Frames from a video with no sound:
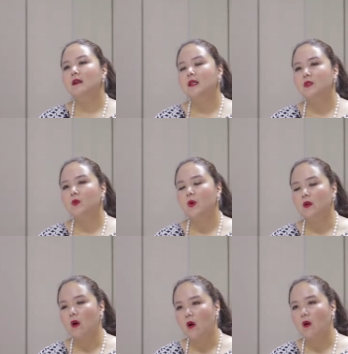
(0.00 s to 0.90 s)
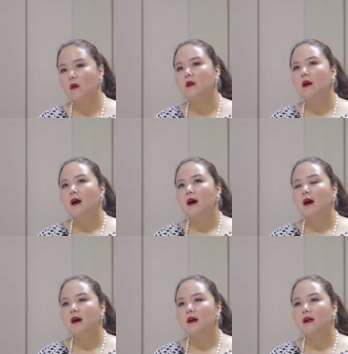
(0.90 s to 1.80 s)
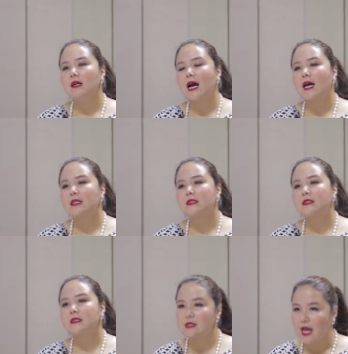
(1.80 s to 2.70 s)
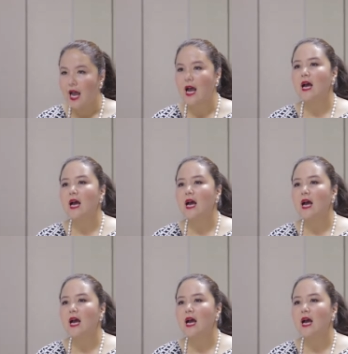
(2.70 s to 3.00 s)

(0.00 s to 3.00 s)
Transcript: ในส่วนของการศึกษา